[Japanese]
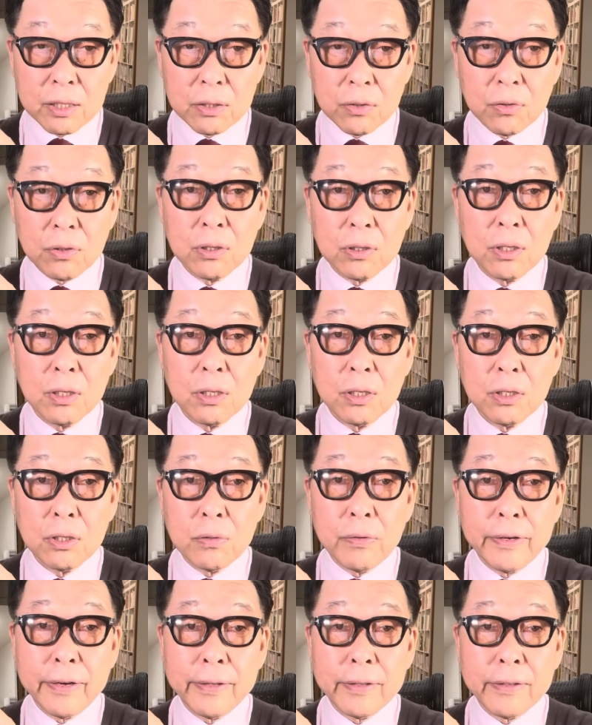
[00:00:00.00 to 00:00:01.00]
かと
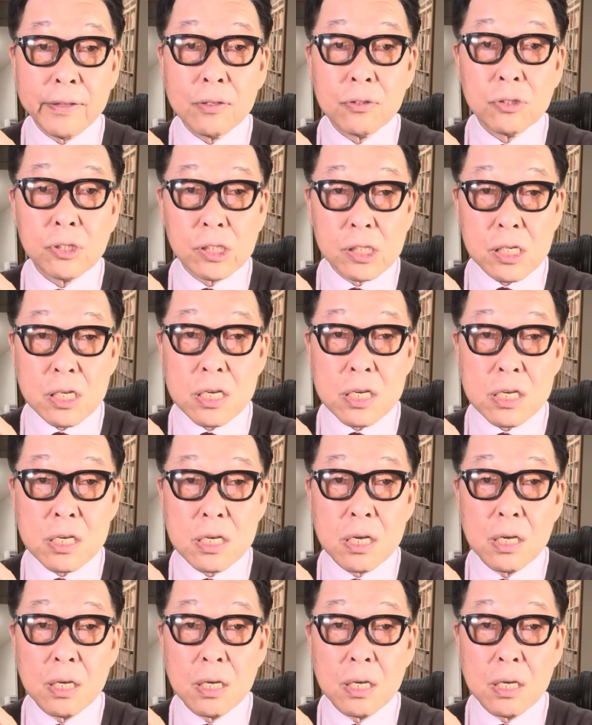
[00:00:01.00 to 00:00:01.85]
言われてるし、